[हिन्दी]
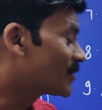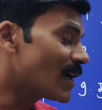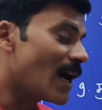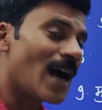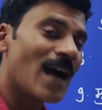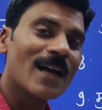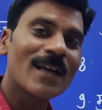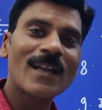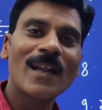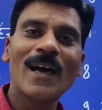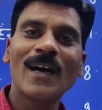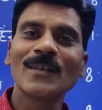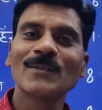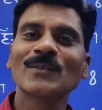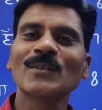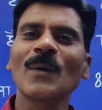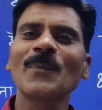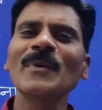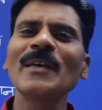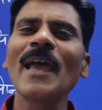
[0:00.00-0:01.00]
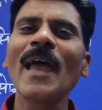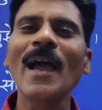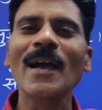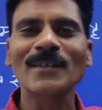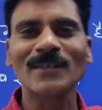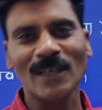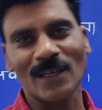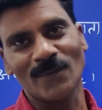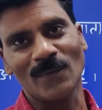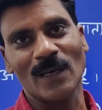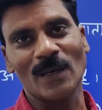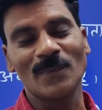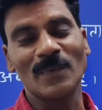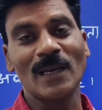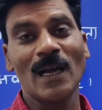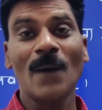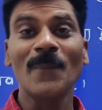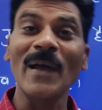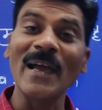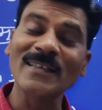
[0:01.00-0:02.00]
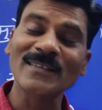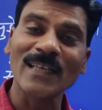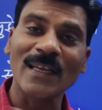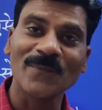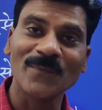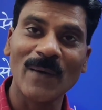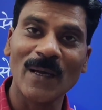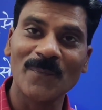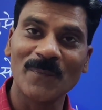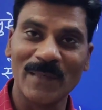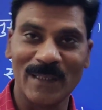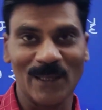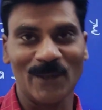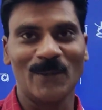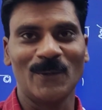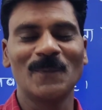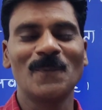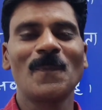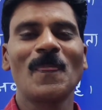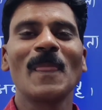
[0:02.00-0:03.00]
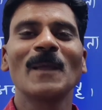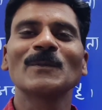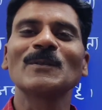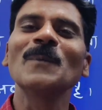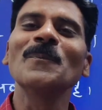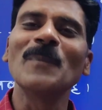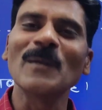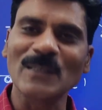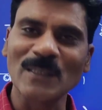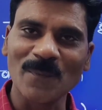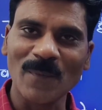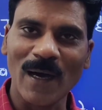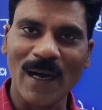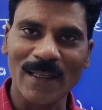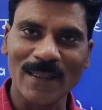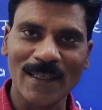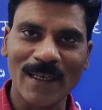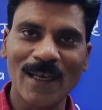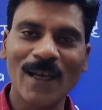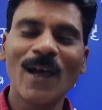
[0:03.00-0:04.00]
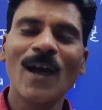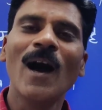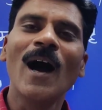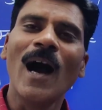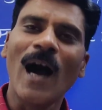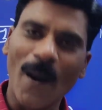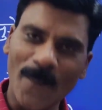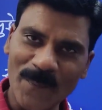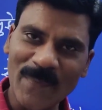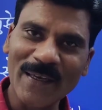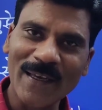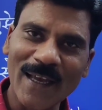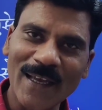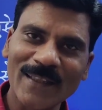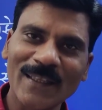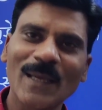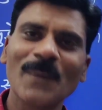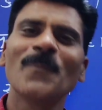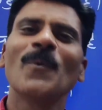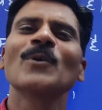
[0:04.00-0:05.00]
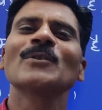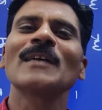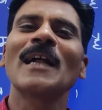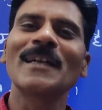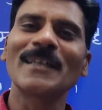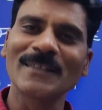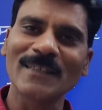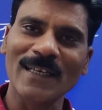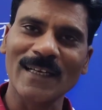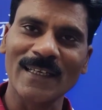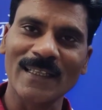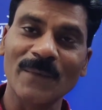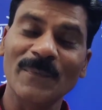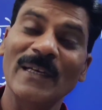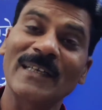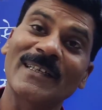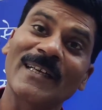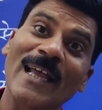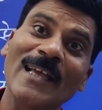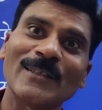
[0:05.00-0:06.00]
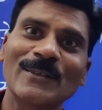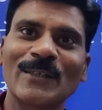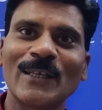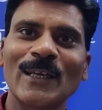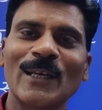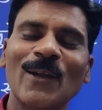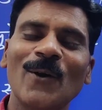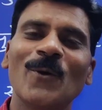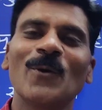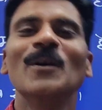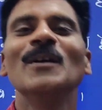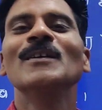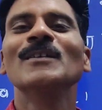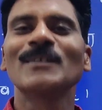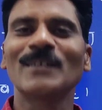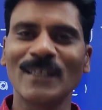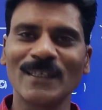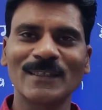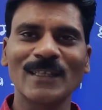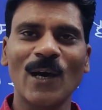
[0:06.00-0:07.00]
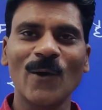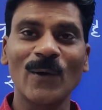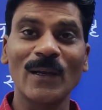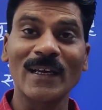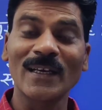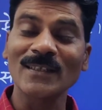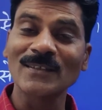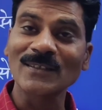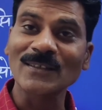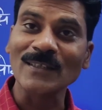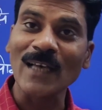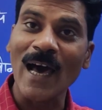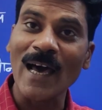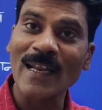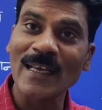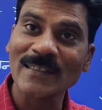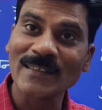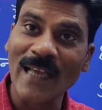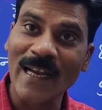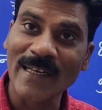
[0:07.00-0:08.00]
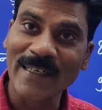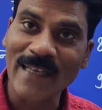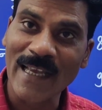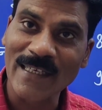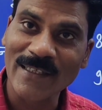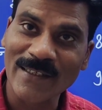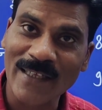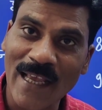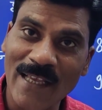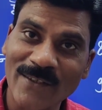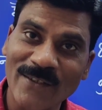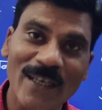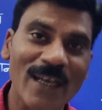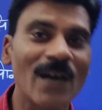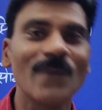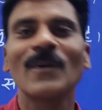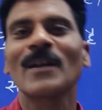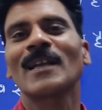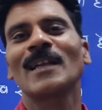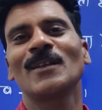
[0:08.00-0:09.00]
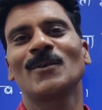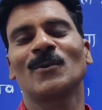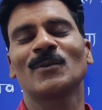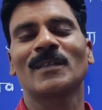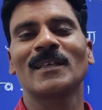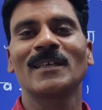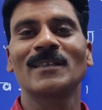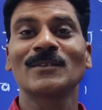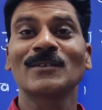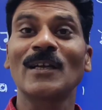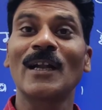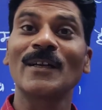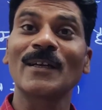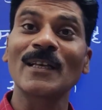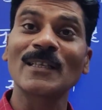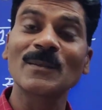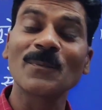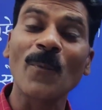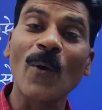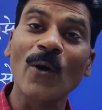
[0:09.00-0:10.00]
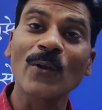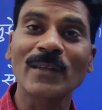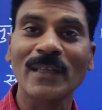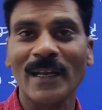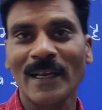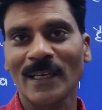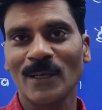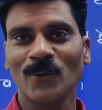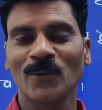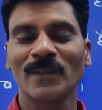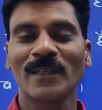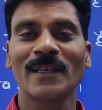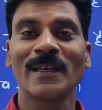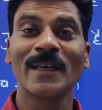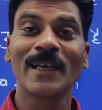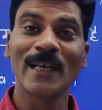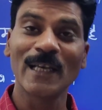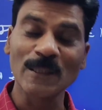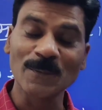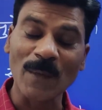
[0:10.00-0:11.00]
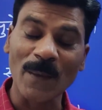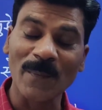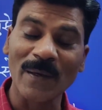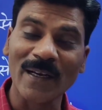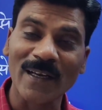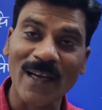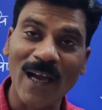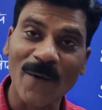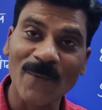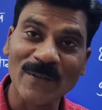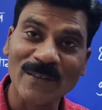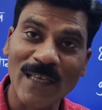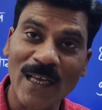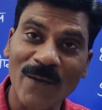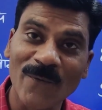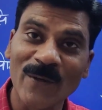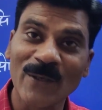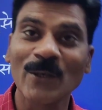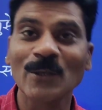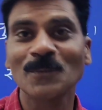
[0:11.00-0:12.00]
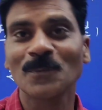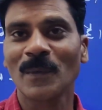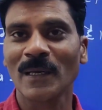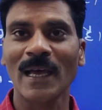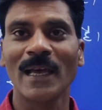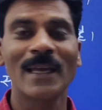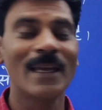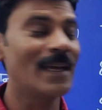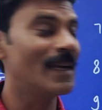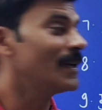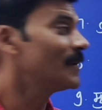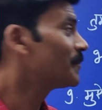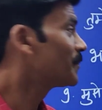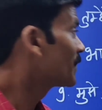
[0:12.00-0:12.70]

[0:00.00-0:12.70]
जागना सभी एक्शन वर्ब है अब एक्शन वर्ब में देखो सिंपल सी बात है हम भी कहते हैं बहुत सारे टीचर कहते हैं भाई टेंस सीख लो सीख जाओगे लेकिन सारे सेंटेंस टेंस से कवर नहीं होते सेंटेंस बहुत तरह के होते हैं इस पर मैंने काफ़ी सारे वीडियोस बनाए हैं